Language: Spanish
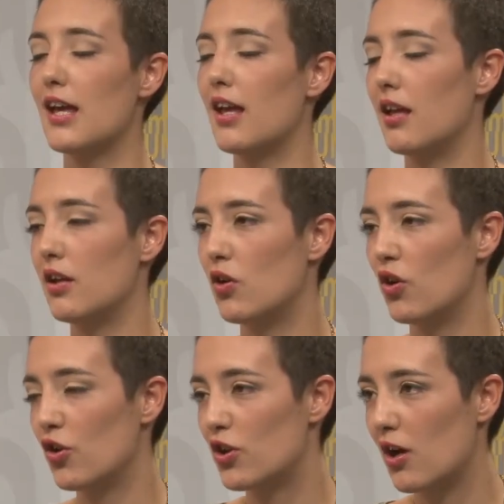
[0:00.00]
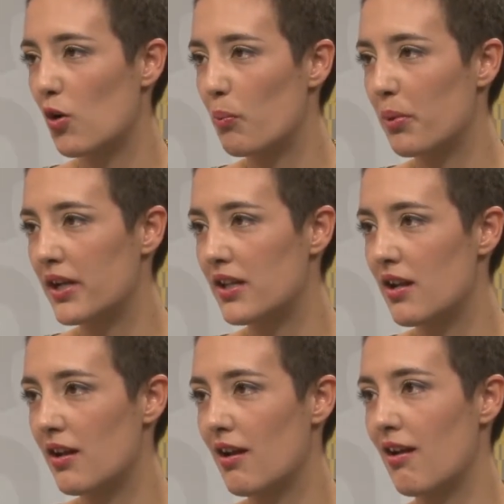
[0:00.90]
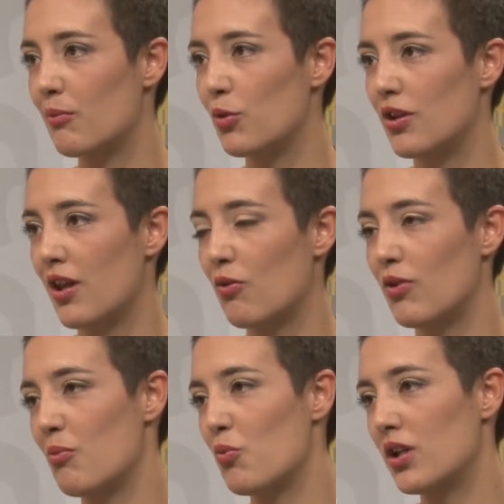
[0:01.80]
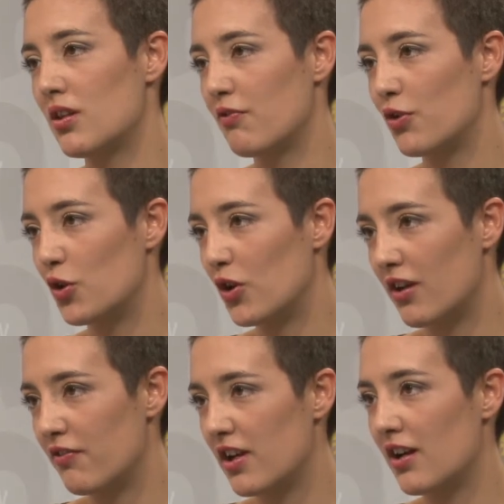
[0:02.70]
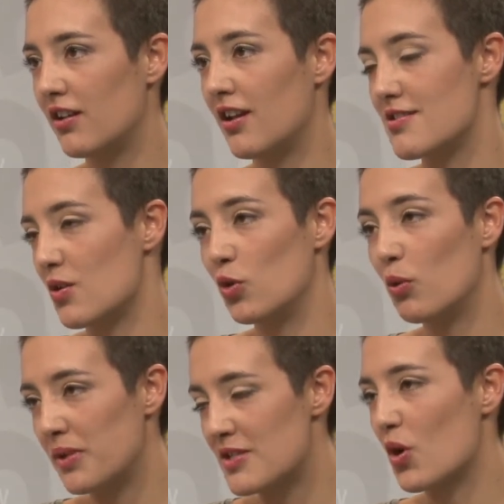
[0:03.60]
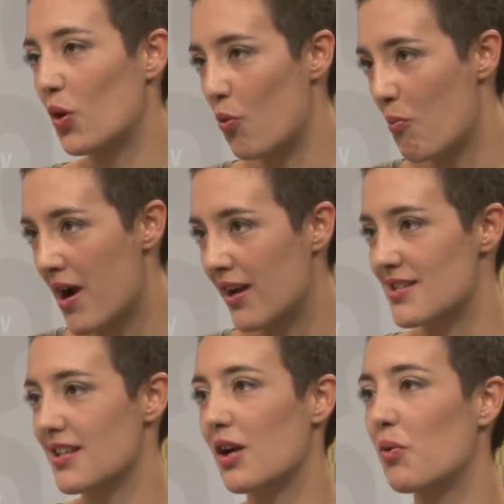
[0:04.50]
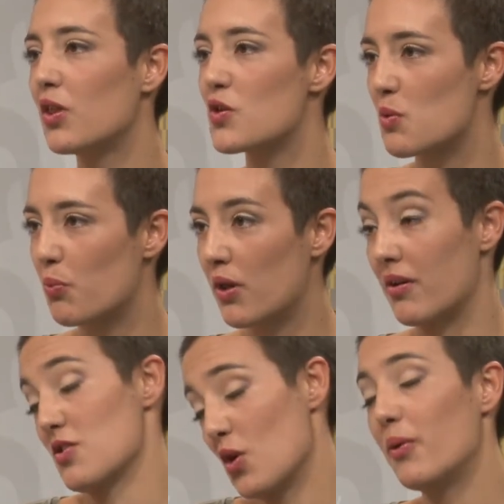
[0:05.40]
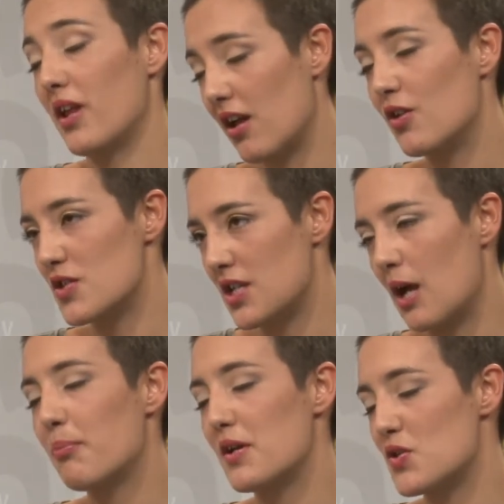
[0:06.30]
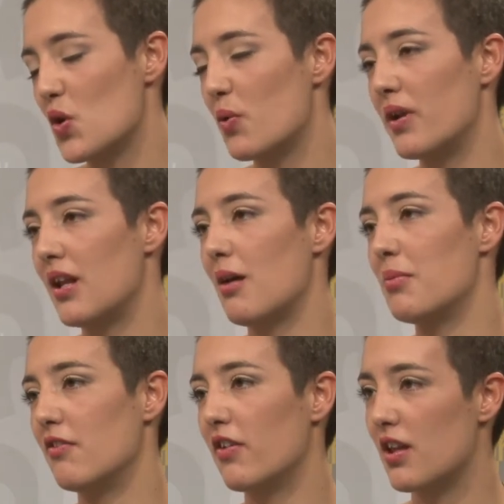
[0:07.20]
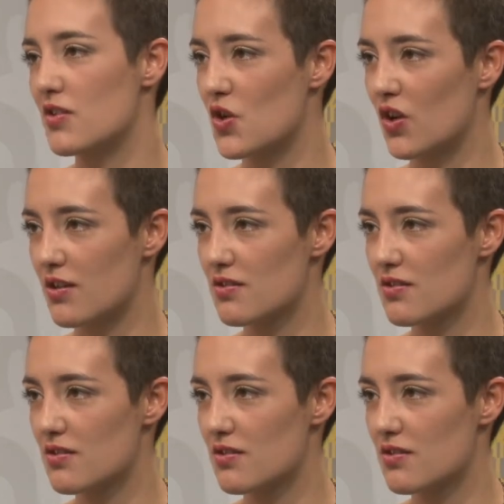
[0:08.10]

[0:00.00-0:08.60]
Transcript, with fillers: Eh, y con otra compañera han montado una muestra fotográfica en el segundo piso, en Humanas. ¿Hasta cuándo se puede ver sobre Ayotzinapa y sobre las manifestaciones?